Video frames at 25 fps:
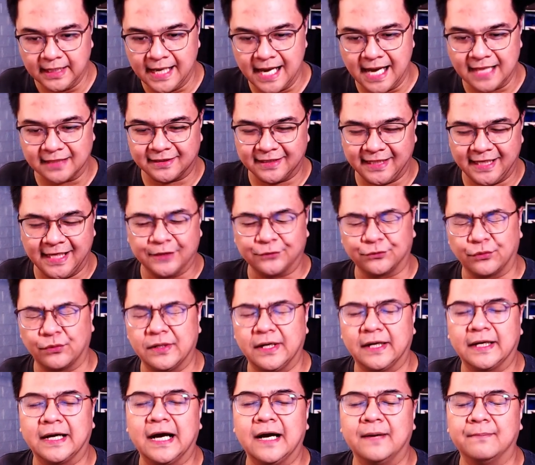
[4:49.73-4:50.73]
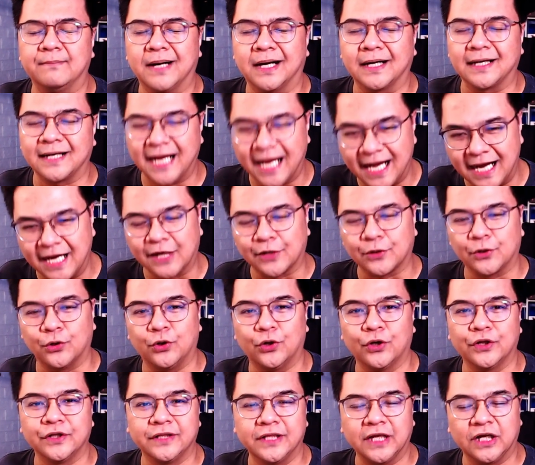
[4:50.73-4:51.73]
At ito na nga
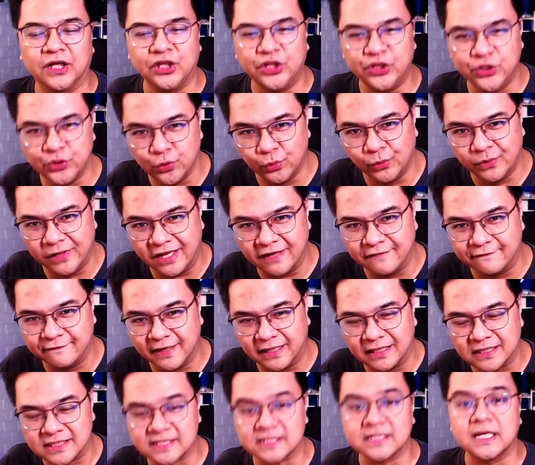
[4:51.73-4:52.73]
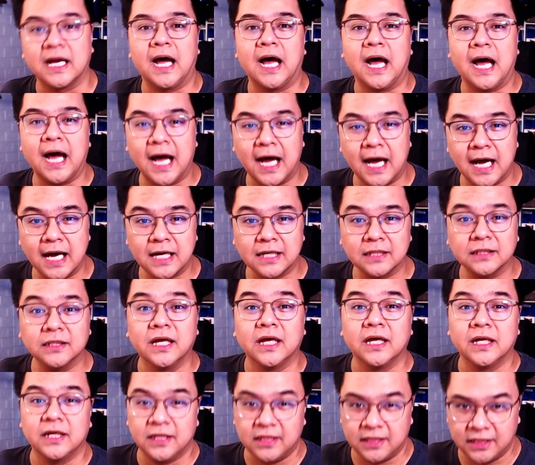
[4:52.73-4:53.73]
magkakaroon ng new levels ang
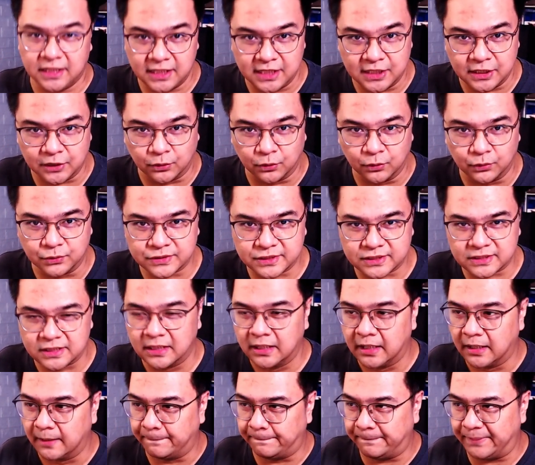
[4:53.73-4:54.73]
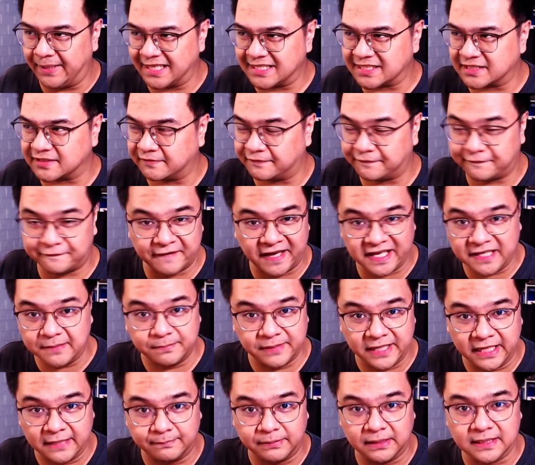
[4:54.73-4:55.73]
Heroes plus 5
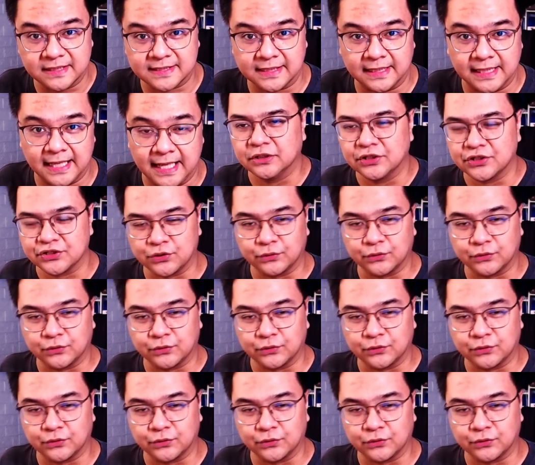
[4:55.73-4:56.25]
level sa lahat.